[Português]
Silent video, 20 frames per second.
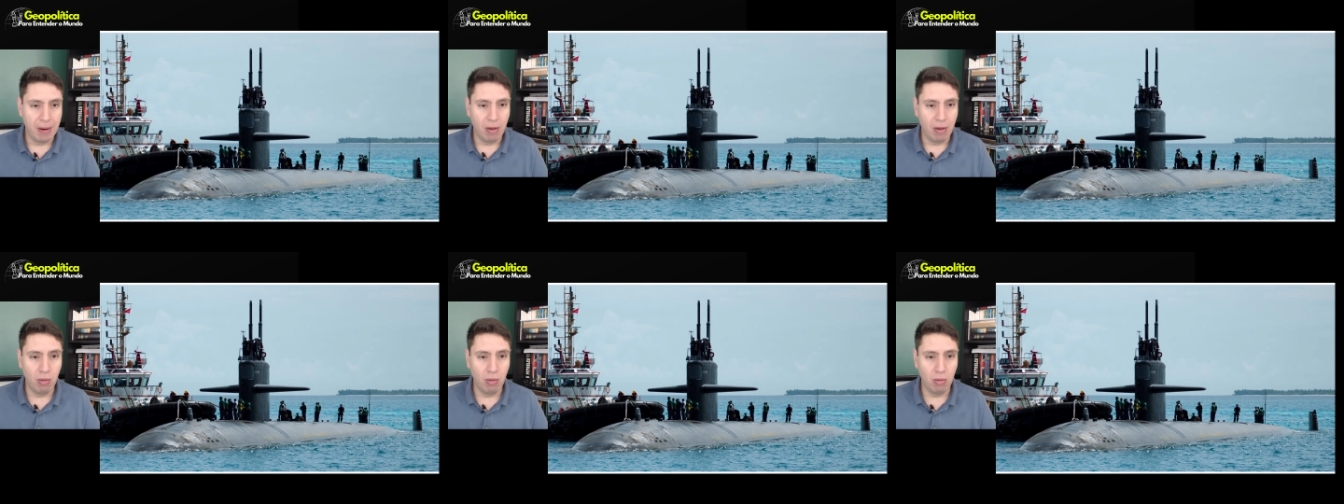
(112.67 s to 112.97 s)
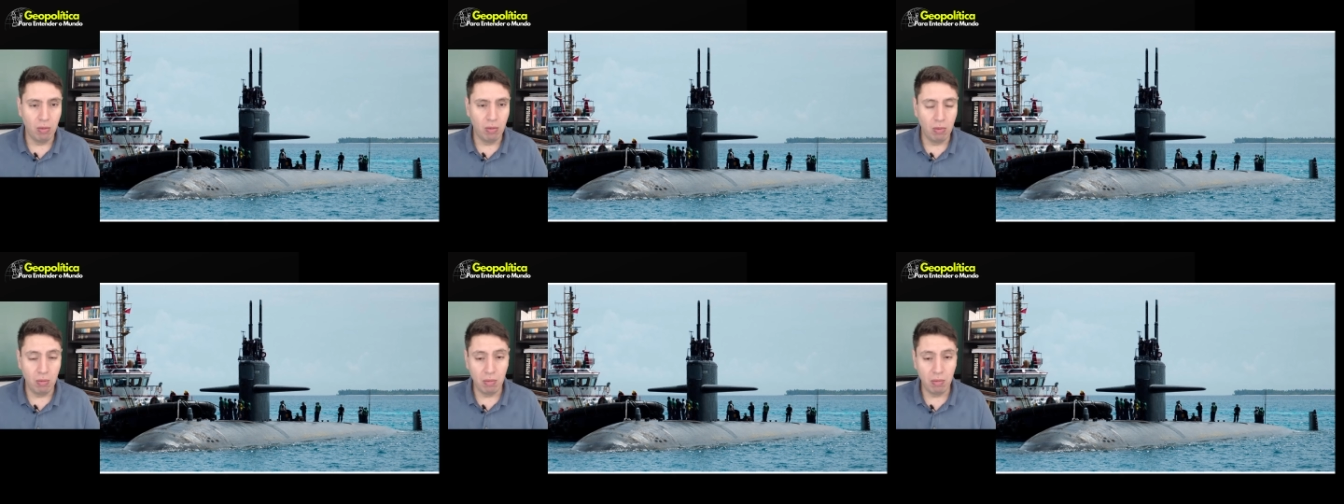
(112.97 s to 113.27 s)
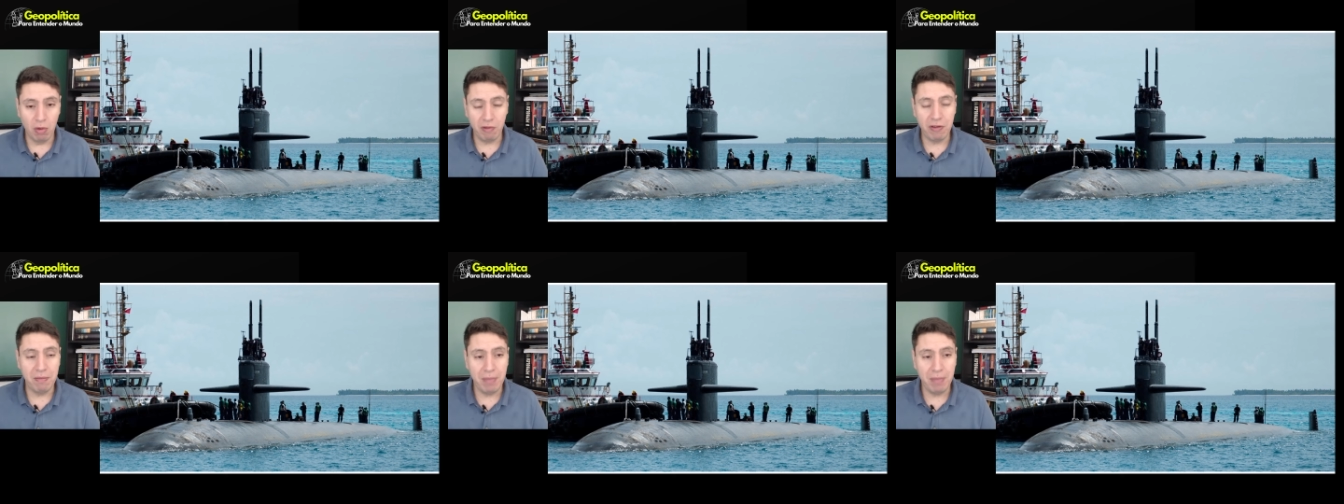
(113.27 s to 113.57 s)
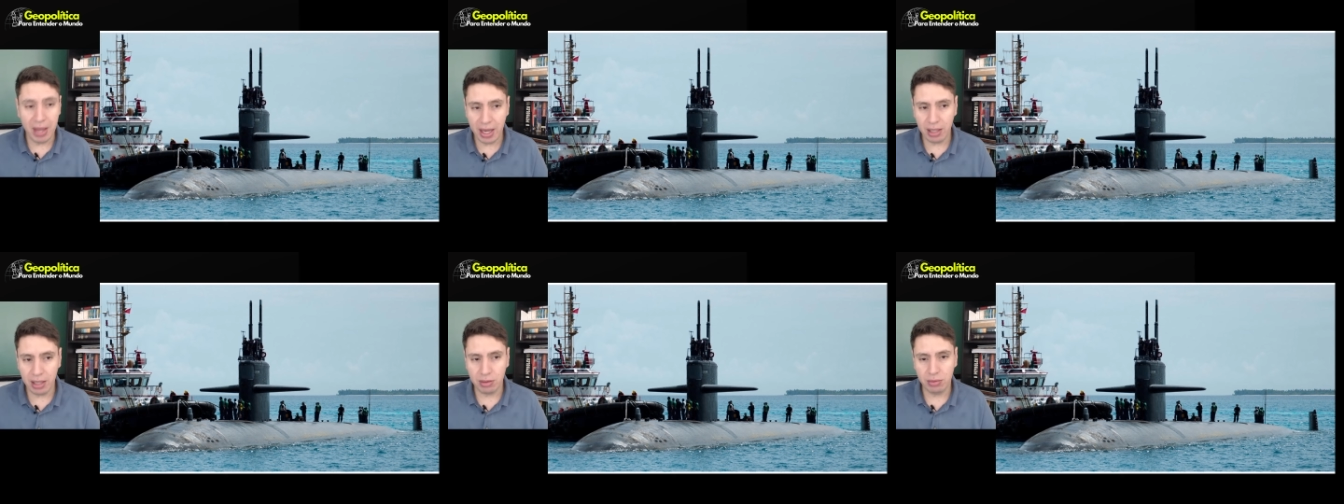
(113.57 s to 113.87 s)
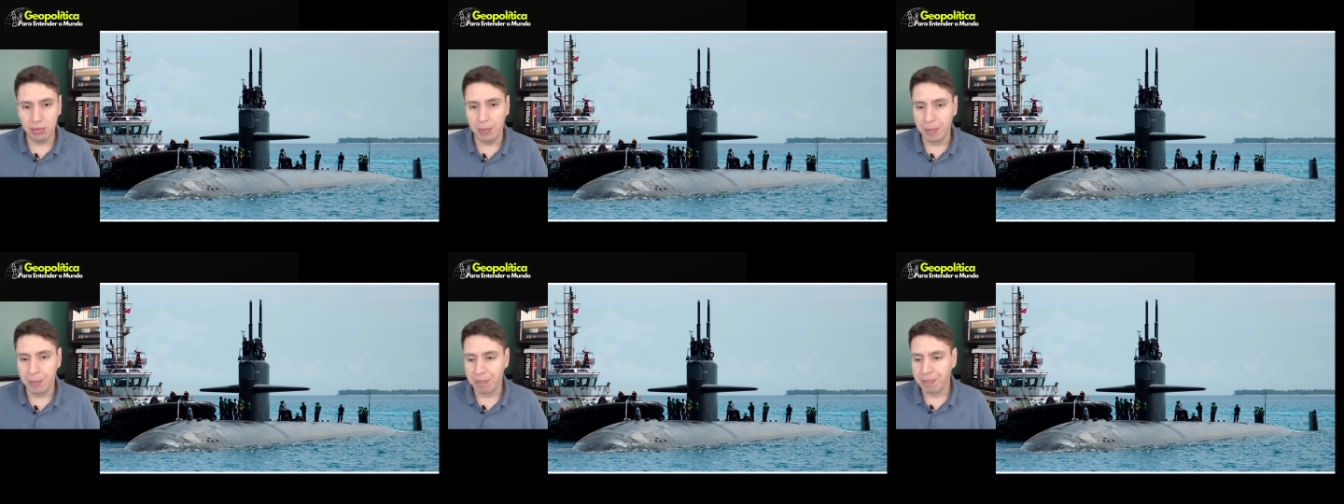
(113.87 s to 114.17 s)
um, um
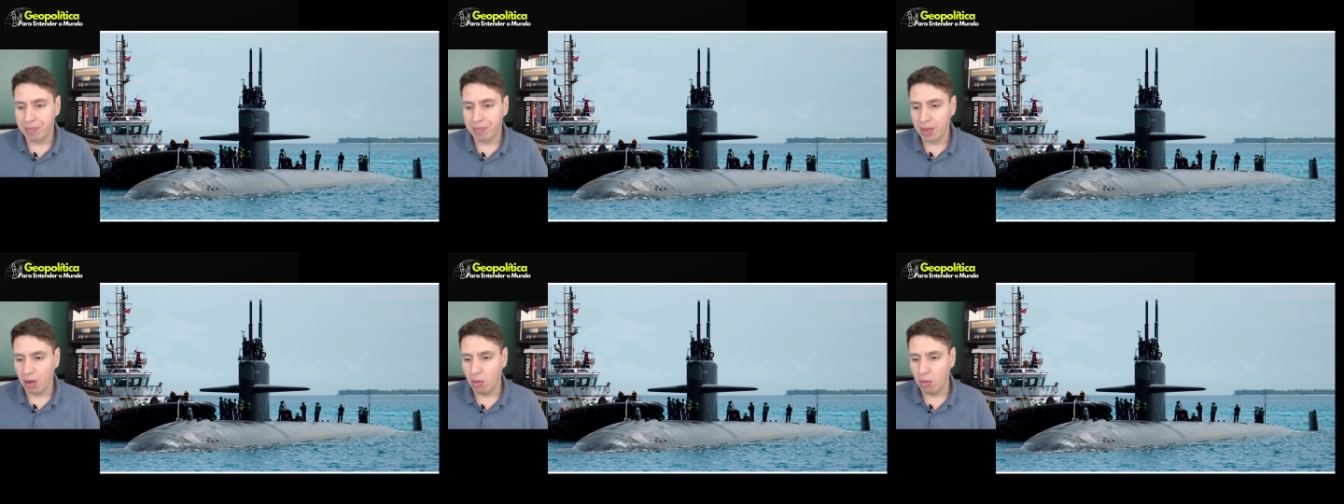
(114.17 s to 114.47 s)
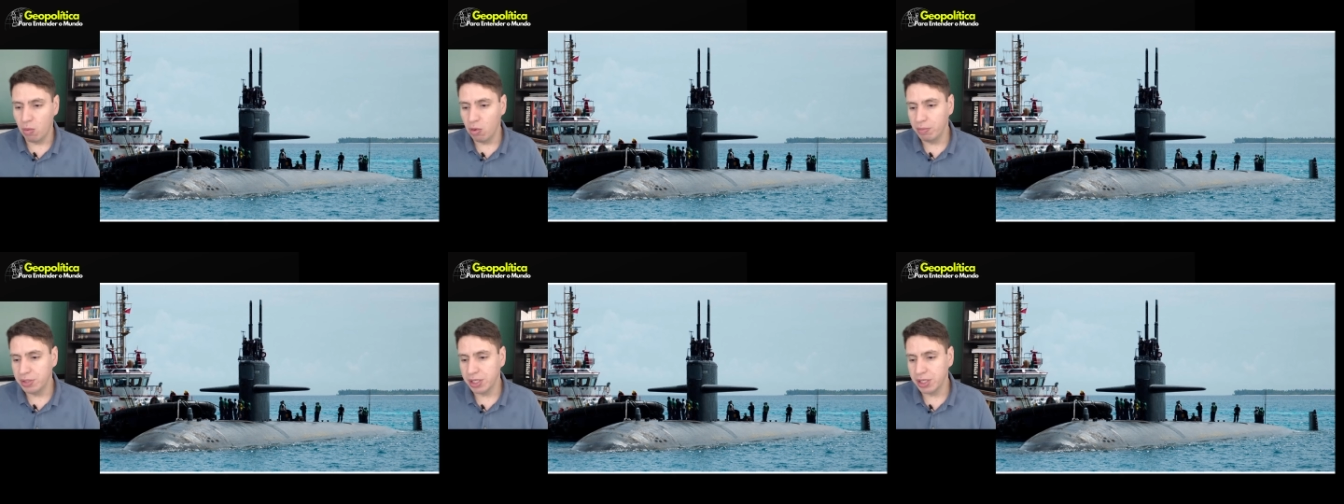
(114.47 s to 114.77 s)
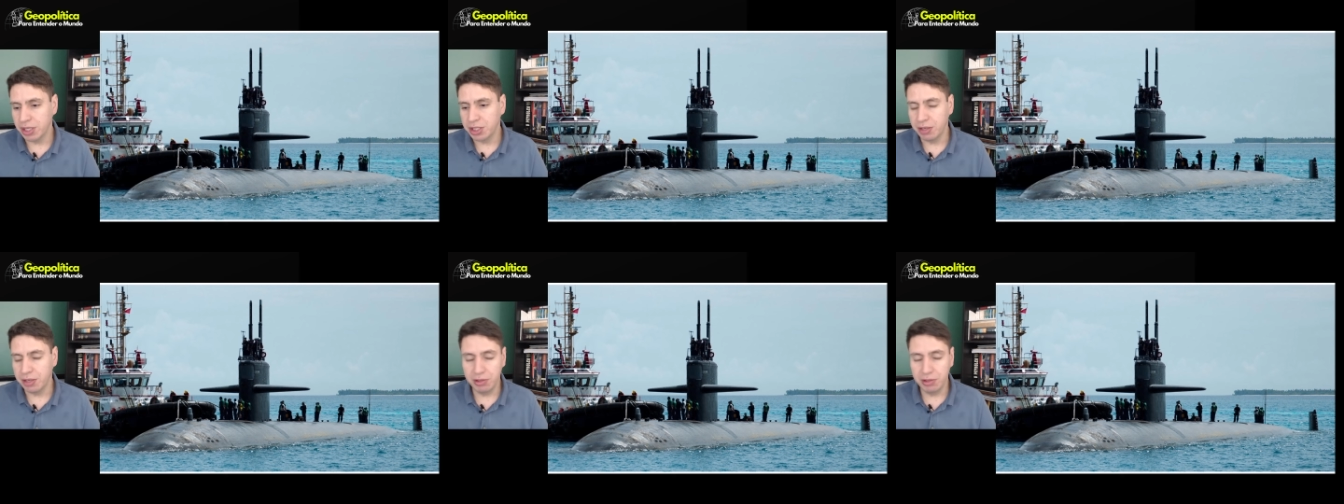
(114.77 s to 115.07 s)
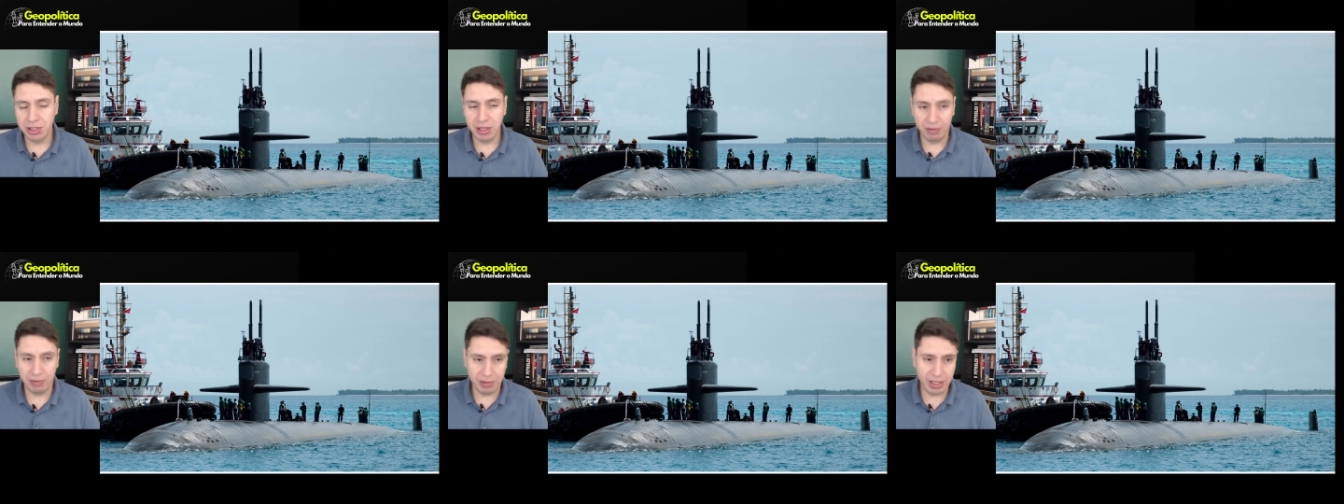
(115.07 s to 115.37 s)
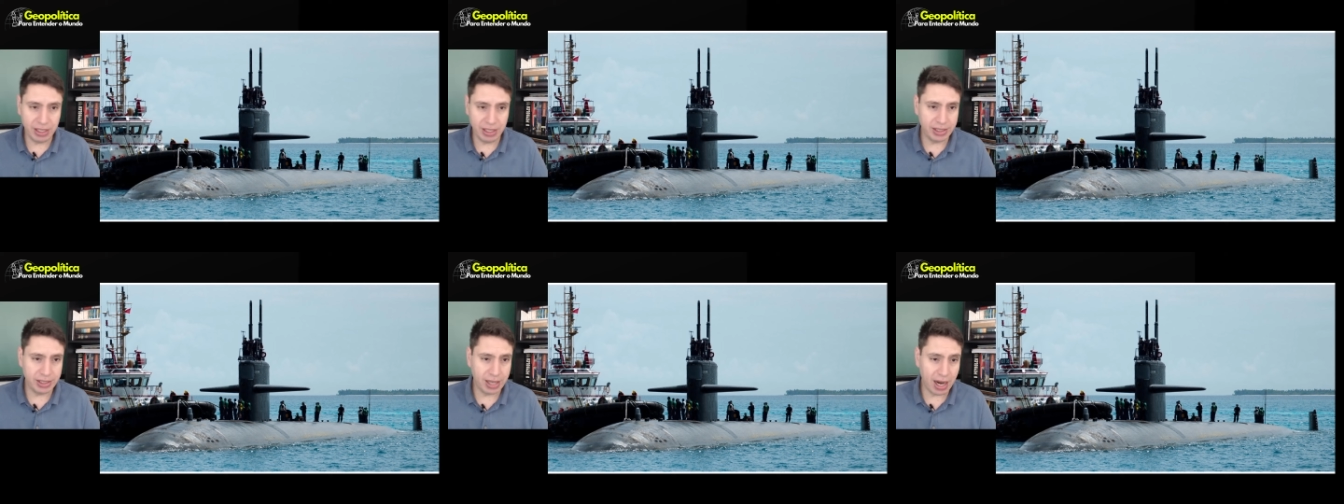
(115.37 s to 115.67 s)
movimento com o objetivo de
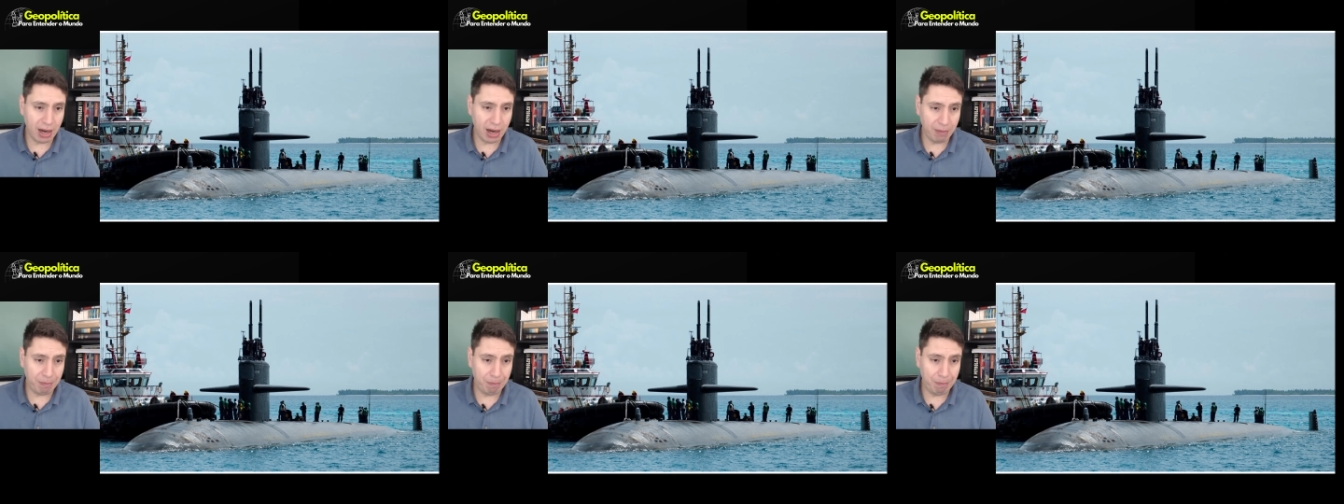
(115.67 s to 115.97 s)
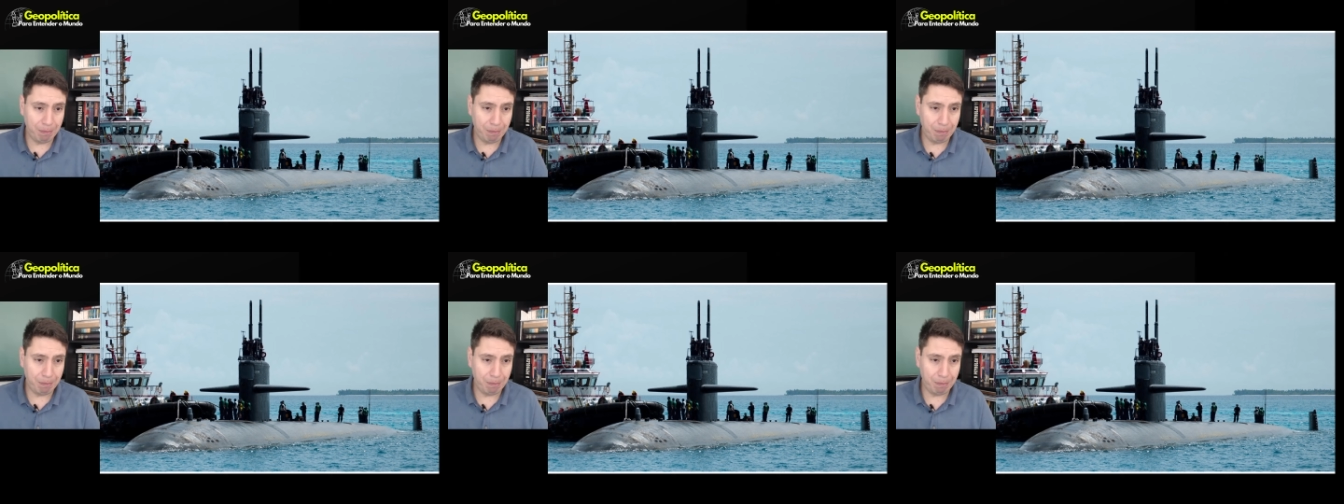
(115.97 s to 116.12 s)
evidenciar